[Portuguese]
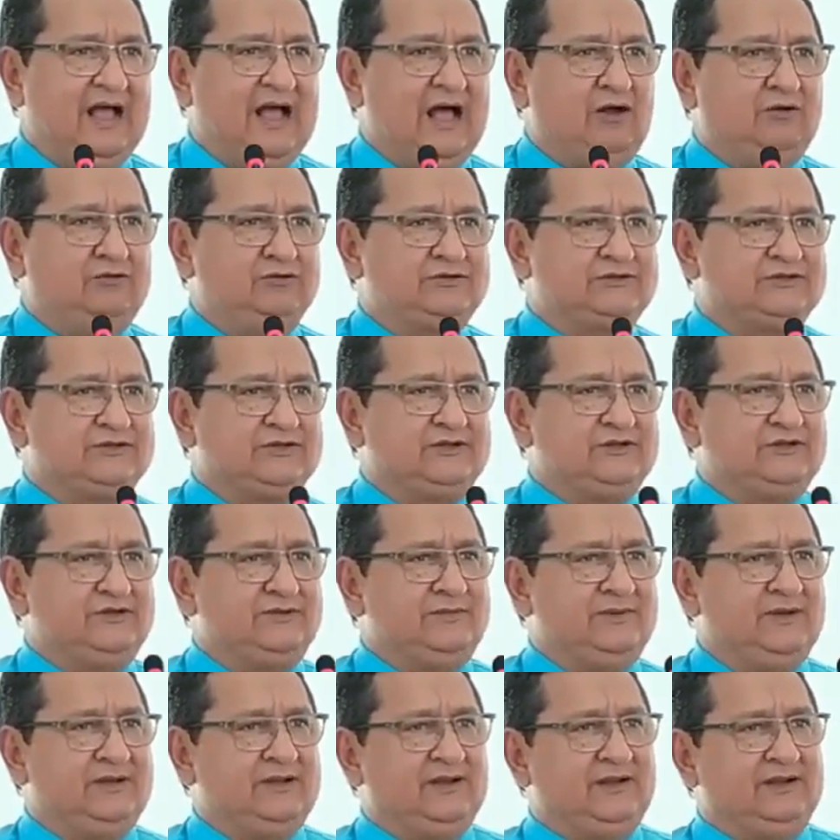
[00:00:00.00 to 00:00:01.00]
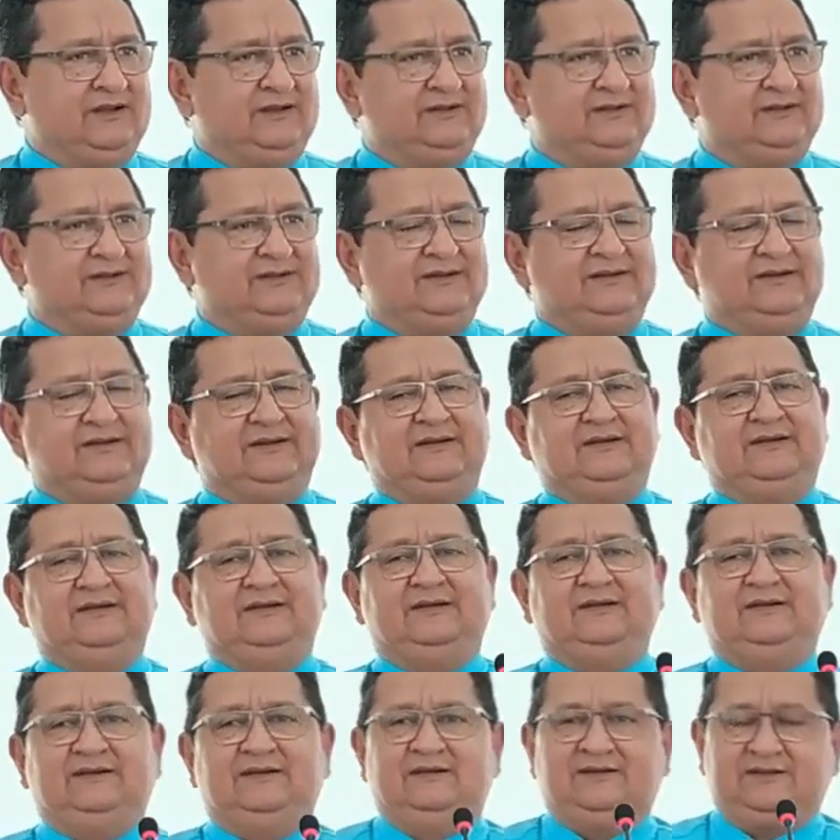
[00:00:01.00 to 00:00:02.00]
alce de mira?
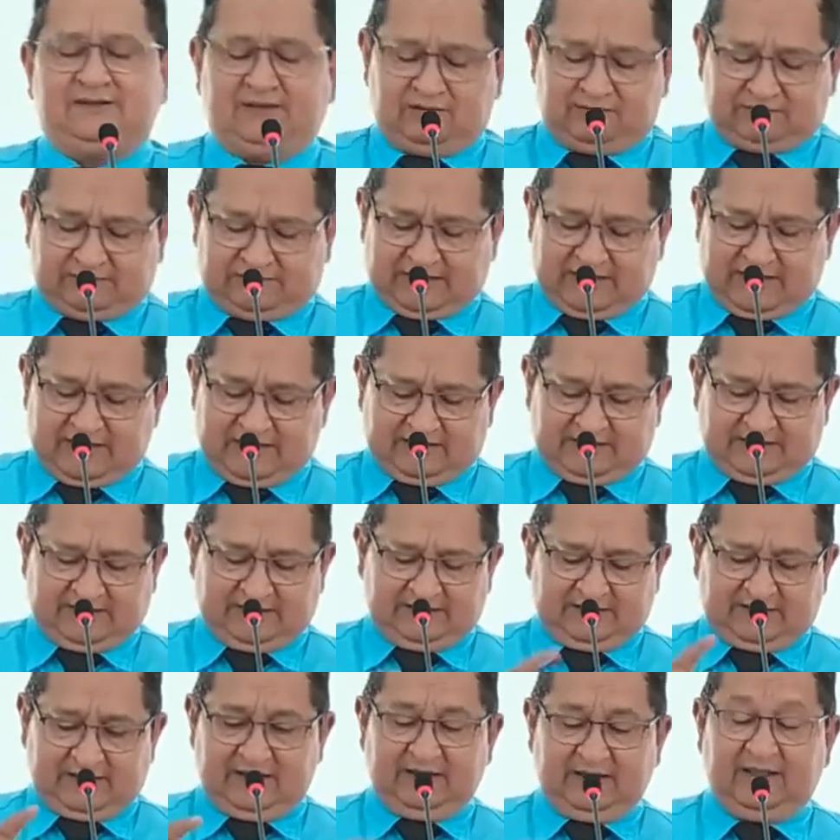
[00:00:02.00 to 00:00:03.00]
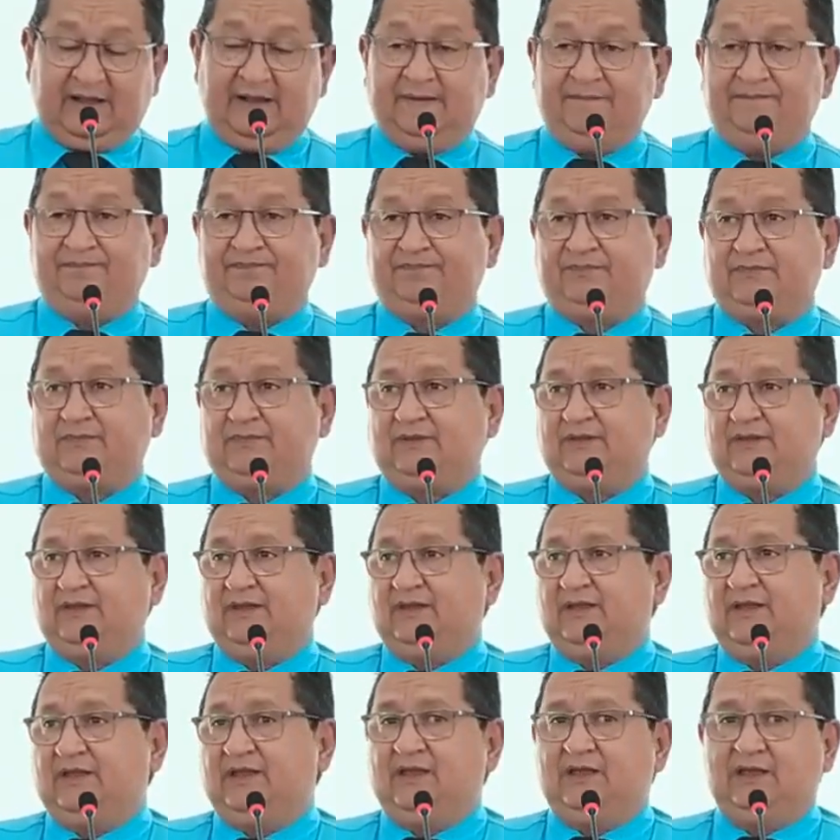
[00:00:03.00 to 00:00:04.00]
Então, tem aqui e tem lá.
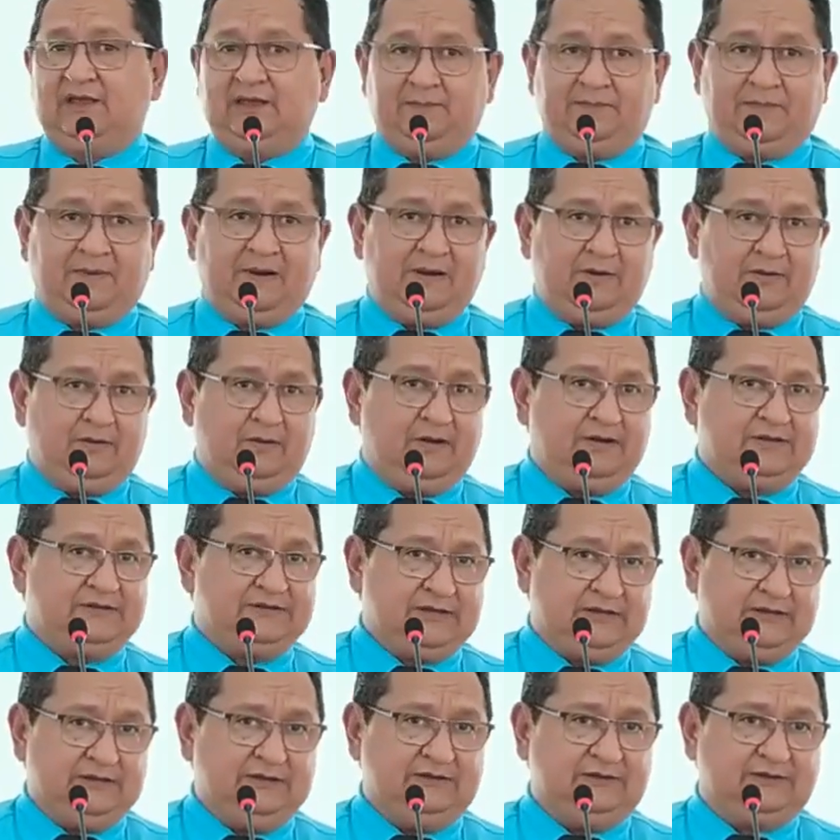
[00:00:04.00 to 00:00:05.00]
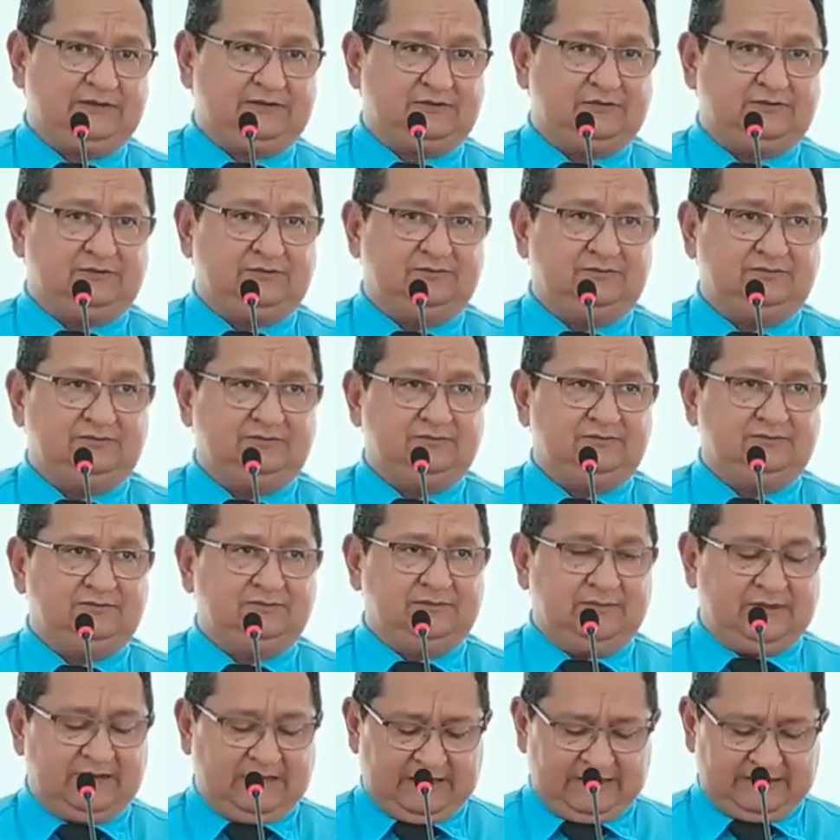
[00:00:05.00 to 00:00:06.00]
E para nós é isso.
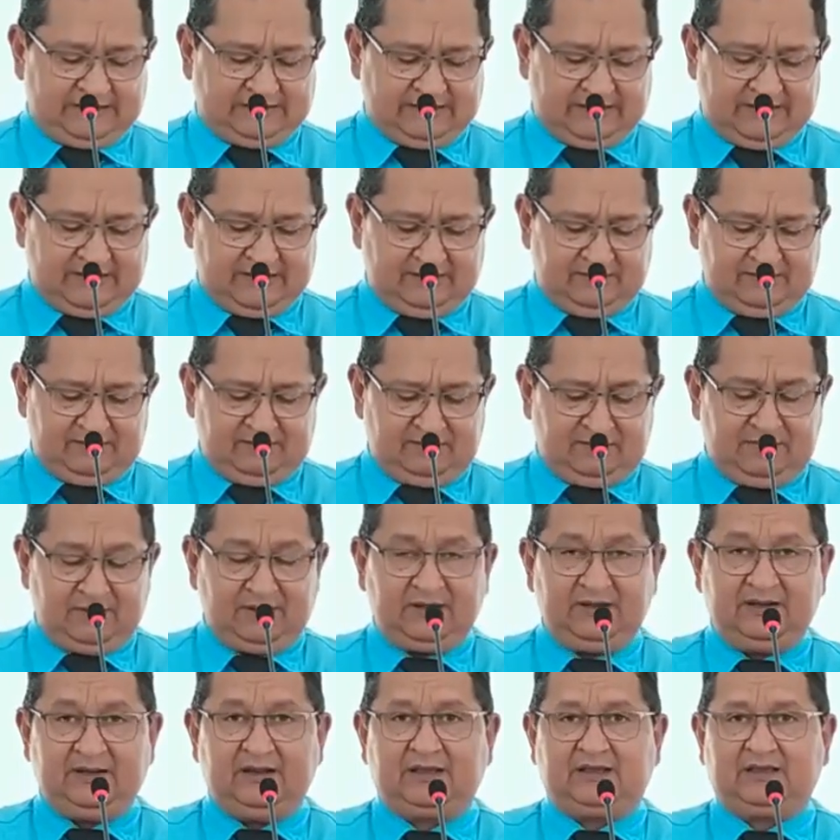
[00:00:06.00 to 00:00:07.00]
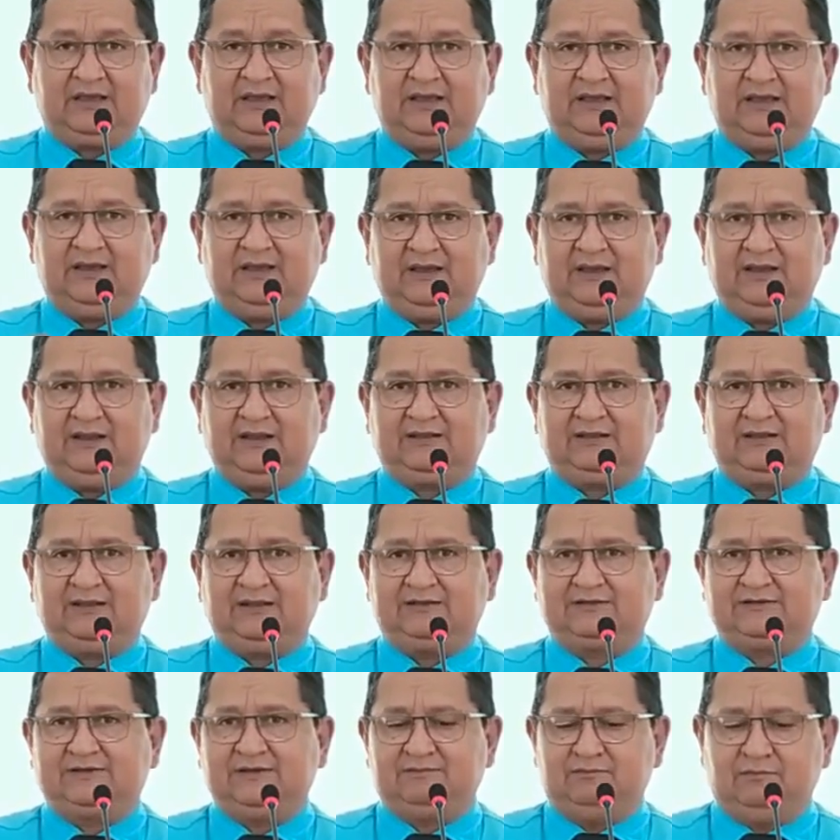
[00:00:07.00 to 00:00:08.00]
Essa mira aqui, ela
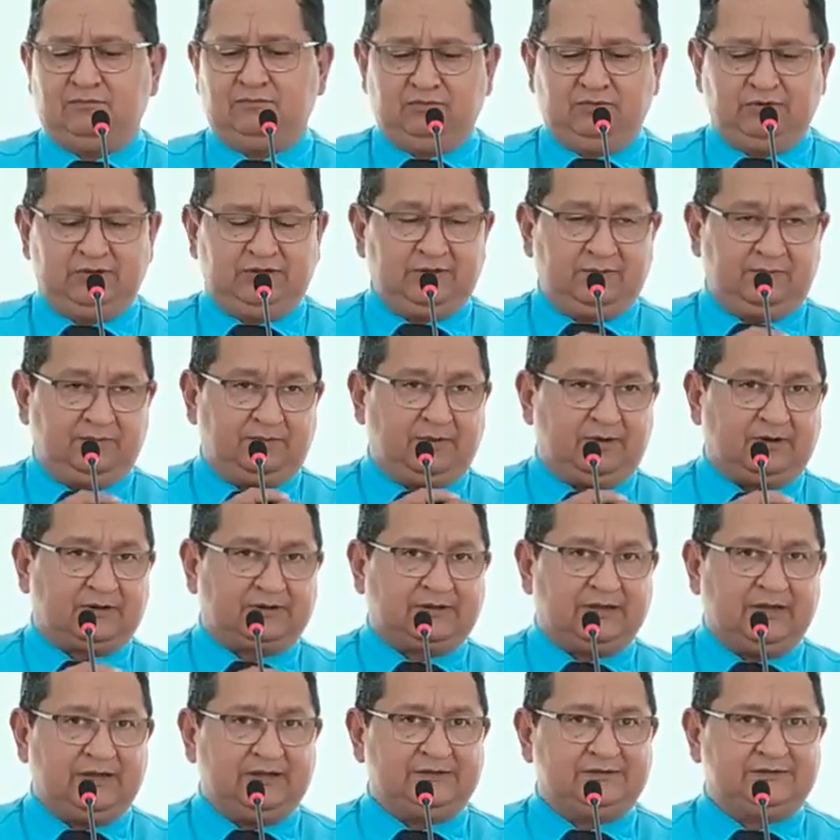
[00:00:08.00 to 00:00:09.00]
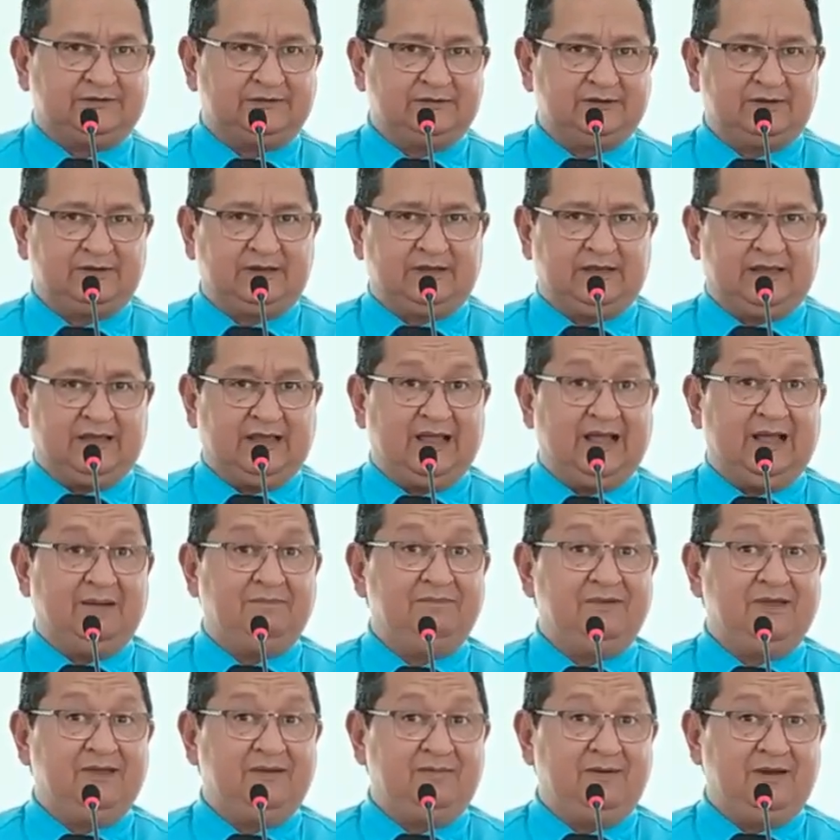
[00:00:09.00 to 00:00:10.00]
tem que ser muito importante, que é
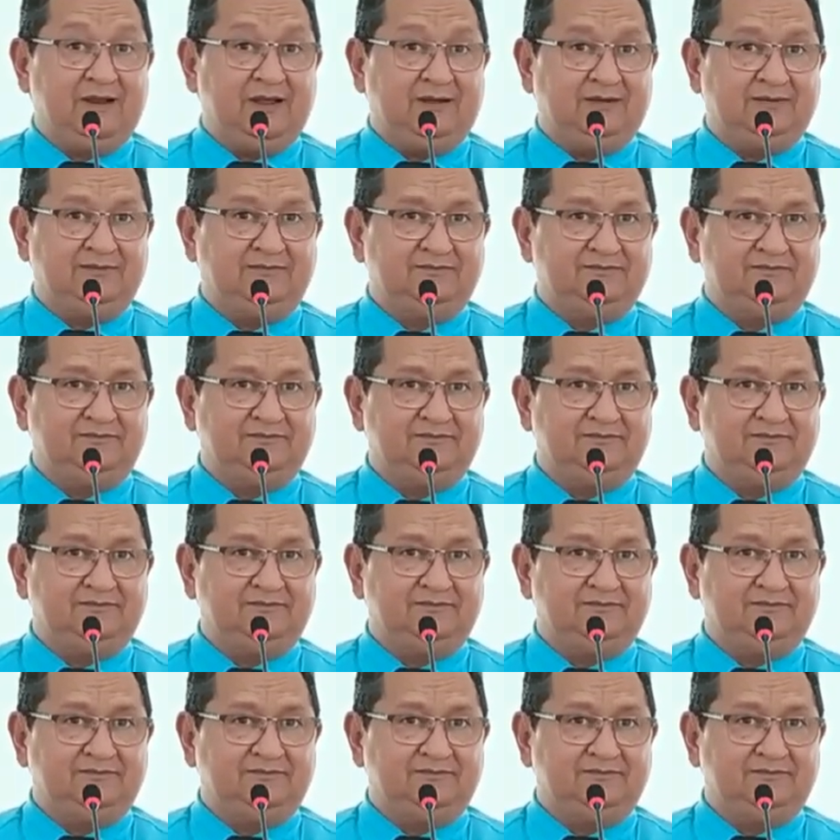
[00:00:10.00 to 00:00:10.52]
a Bíblia.